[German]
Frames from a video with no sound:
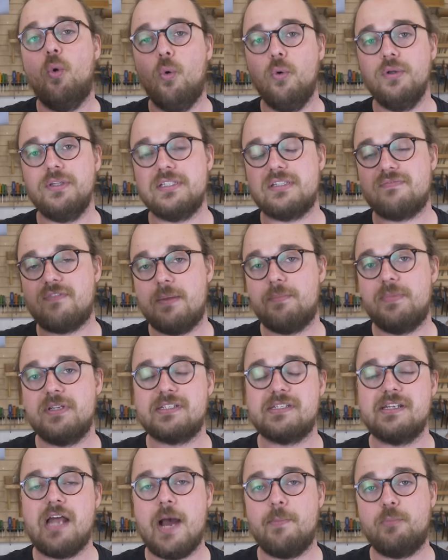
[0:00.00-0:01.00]
und die zwei
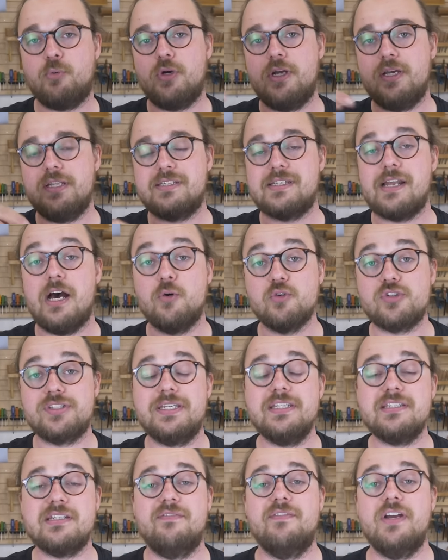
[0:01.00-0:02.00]
besten Upgrades aus
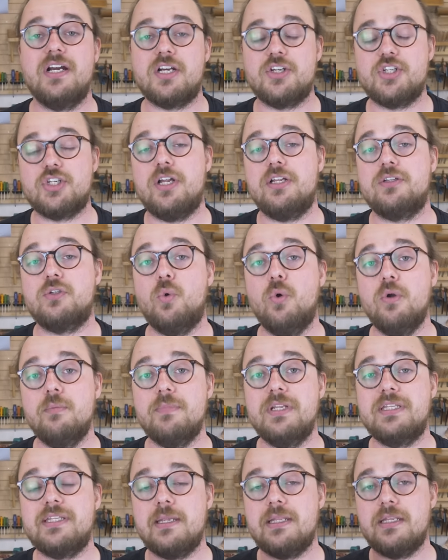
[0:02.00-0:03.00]
dieser Werkstatt und
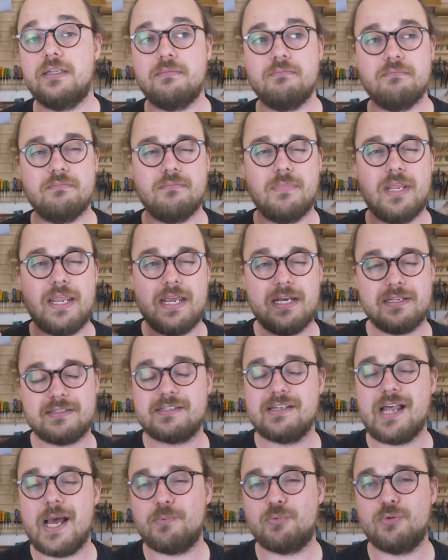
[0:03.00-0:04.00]
mit den
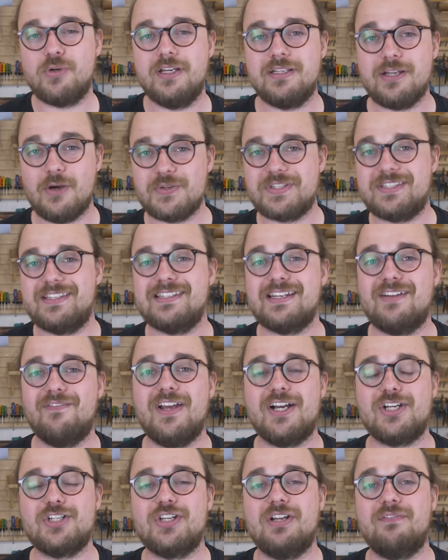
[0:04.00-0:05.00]
ersten Upgrade aus dieser
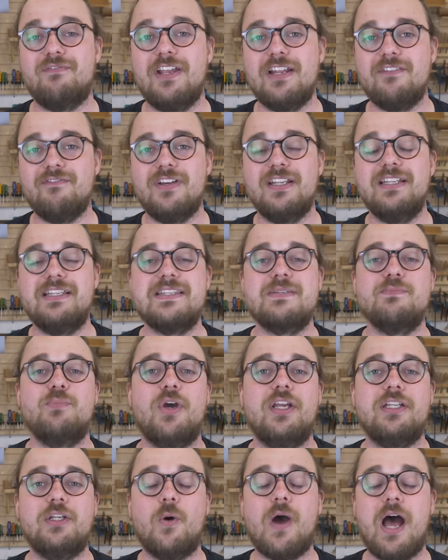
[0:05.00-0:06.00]
Werkstatt werden wir in diesem
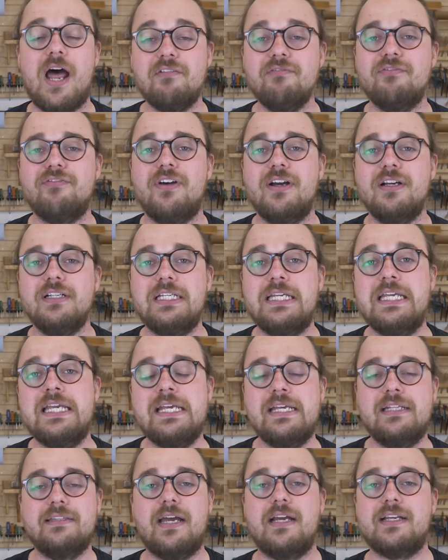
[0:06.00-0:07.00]
Projekt auch anfangen.
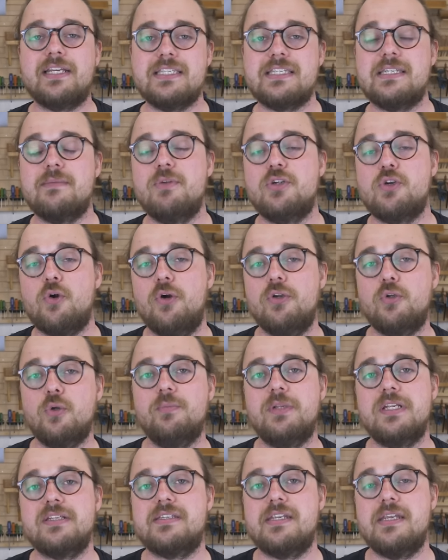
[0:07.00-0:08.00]
Da geht es nämlich heute
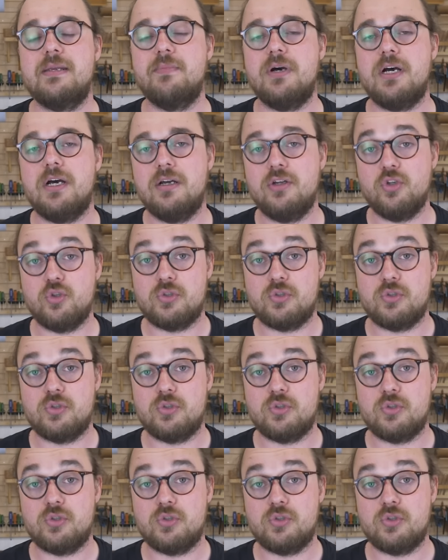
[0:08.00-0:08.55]
um das Thema